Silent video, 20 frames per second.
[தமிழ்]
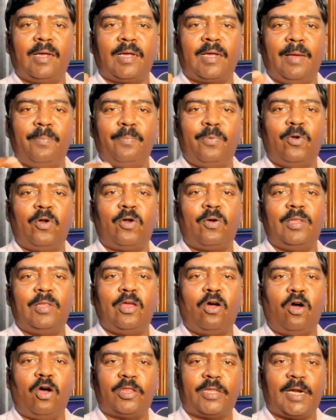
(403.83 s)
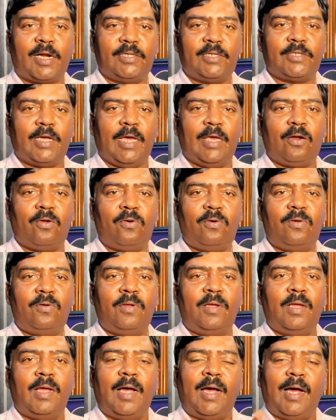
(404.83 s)
கம்ப்யூட்டர் வந்து ஆத்தரைஸ் ஆயிரும்
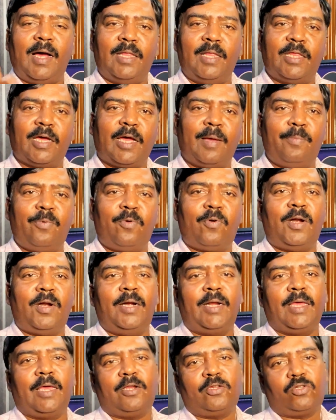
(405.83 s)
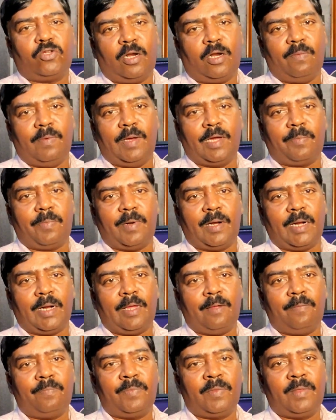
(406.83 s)
அந்த கம்ப்யூட்டரில் நீங்கள் ரிசால்வ் ஒர்க்
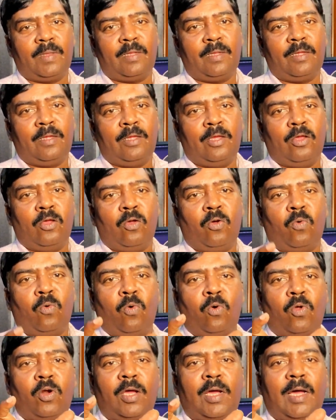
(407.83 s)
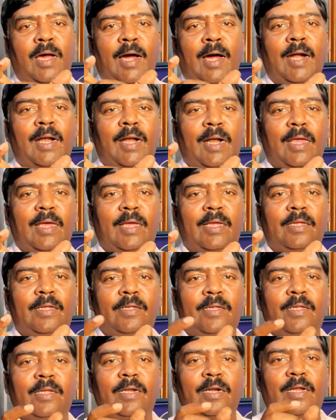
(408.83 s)
பண்ணலாம் ஒரு கார்டில்
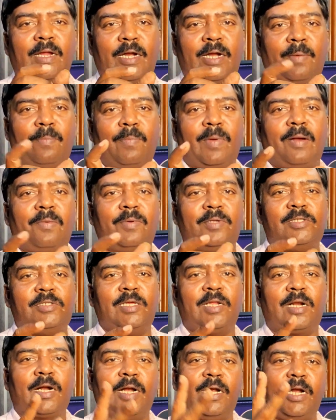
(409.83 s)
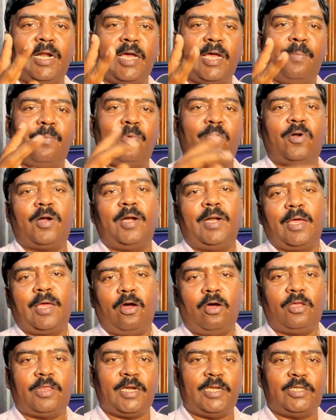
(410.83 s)
இருக்க நம்பரை வச்சு ரெண்டு கம்ப்யூட்டரை நீங்கள்
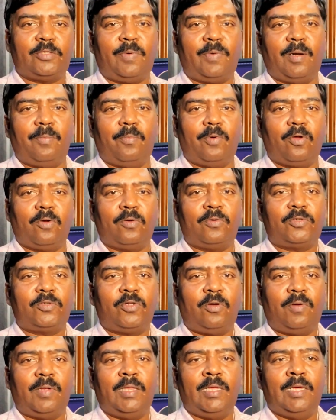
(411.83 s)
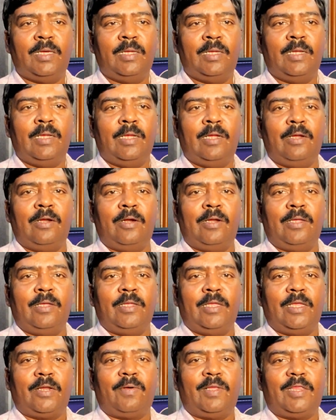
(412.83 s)
ஆத்தரைஸ் பண்ண முடியும் ஸோ வந்து
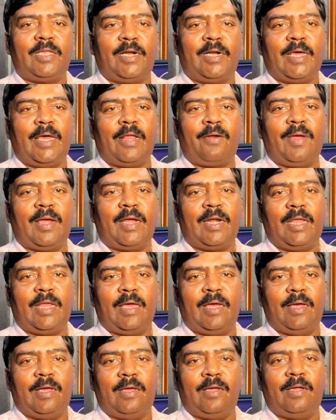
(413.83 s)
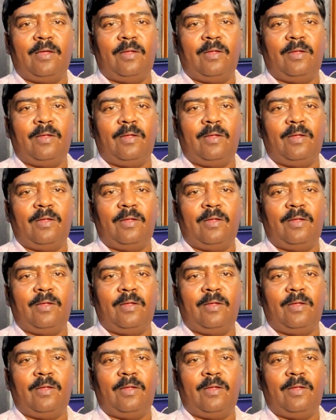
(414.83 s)
இருபத்தெட்டாயிரம் ரூபாய்க்கு நீங்கள்